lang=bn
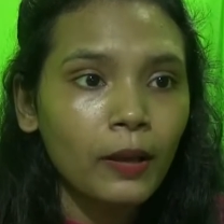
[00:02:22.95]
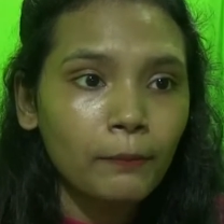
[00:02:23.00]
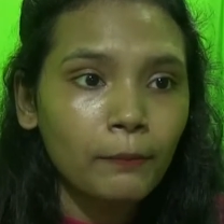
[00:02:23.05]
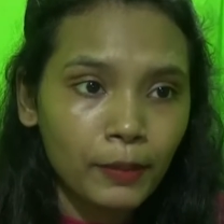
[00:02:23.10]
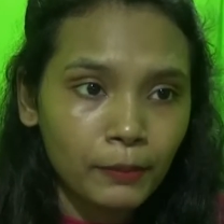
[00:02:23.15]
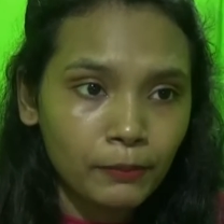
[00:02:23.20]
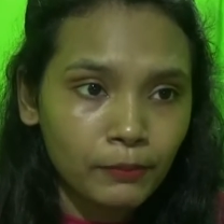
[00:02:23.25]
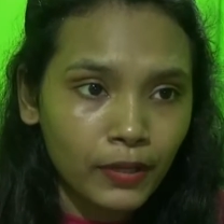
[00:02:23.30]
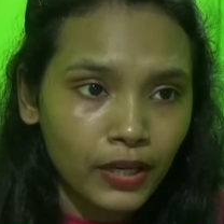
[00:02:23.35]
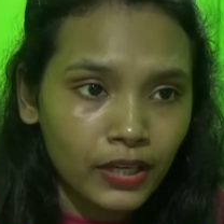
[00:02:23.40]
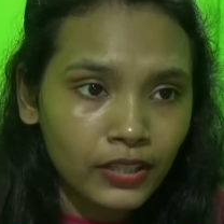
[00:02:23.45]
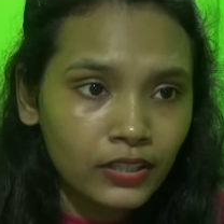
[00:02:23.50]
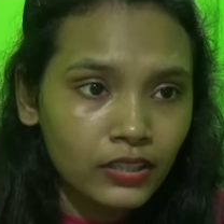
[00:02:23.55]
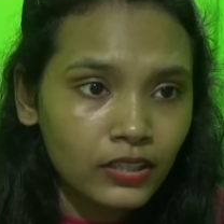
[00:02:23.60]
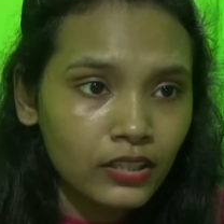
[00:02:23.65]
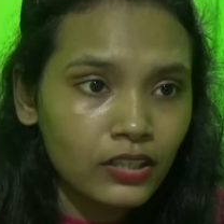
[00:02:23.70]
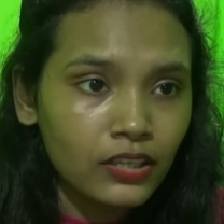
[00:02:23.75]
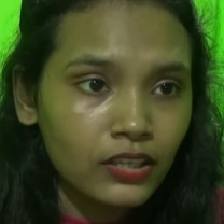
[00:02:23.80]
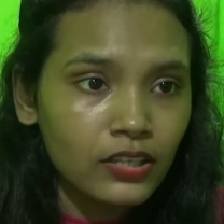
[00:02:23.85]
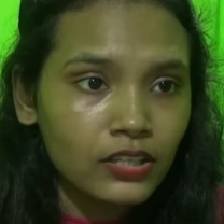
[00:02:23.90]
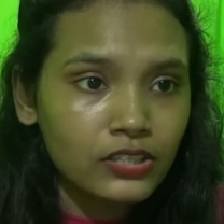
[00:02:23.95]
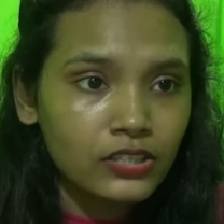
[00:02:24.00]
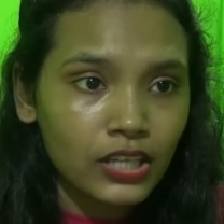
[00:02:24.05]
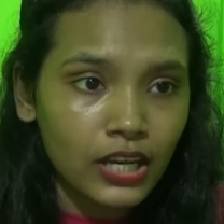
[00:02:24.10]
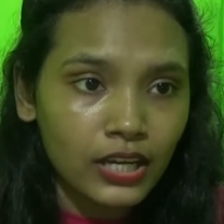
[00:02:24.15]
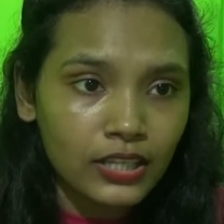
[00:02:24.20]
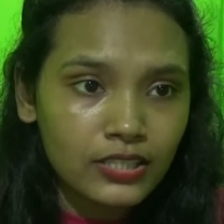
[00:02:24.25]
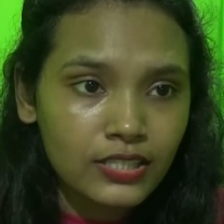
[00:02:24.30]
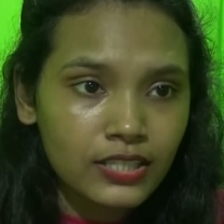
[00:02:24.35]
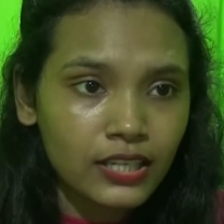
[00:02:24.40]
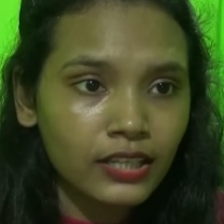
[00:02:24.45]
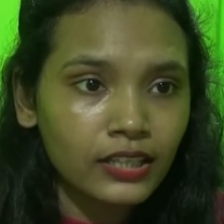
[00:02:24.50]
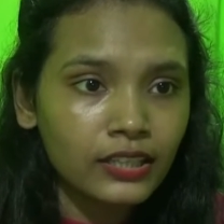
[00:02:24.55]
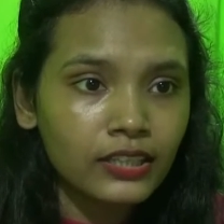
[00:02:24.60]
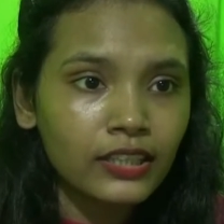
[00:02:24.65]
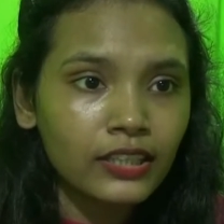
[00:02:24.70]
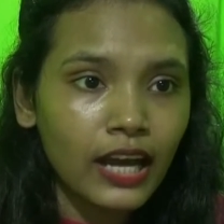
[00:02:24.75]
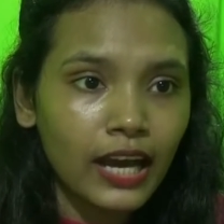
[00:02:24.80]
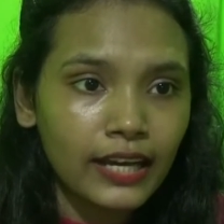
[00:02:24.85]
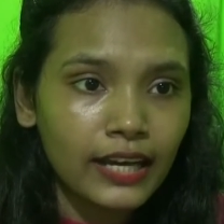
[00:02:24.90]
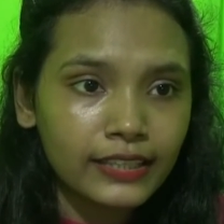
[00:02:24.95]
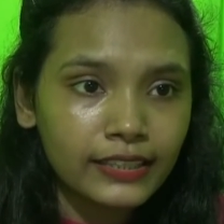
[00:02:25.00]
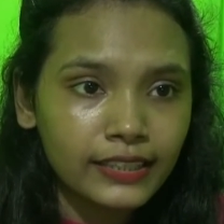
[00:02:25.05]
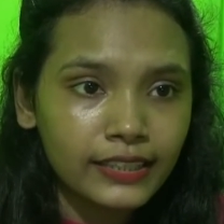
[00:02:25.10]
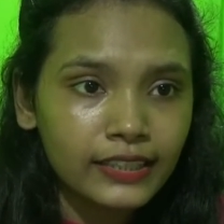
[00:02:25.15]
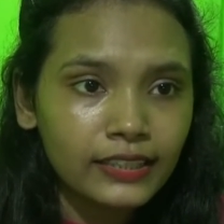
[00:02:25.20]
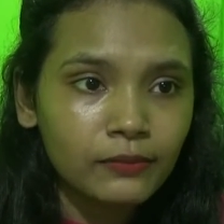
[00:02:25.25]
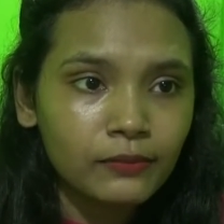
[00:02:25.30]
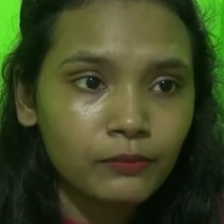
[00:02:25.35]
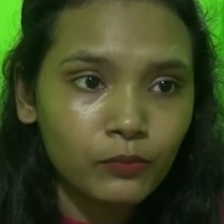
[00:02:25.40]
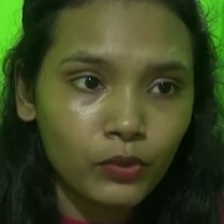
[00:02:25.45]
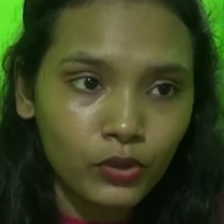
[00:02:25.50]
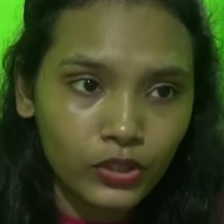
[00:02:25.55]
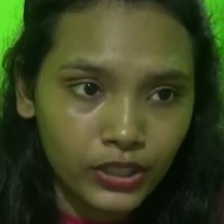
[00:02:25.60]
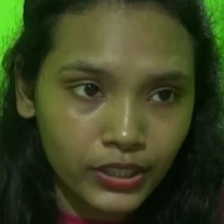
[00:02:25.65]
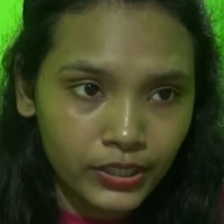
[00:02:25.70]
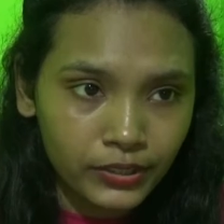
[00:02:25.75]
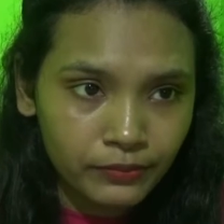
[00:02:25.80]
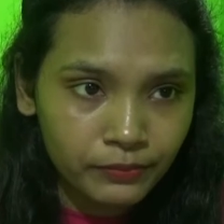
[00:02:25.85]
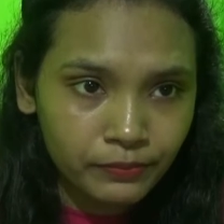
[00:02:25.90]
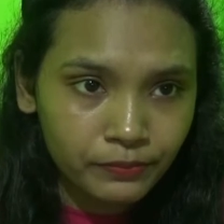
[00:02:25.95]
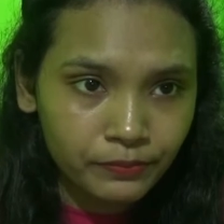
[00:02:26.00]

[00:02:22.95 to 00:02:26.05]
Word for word: মেম্বার শাহজাহান আলী বলেন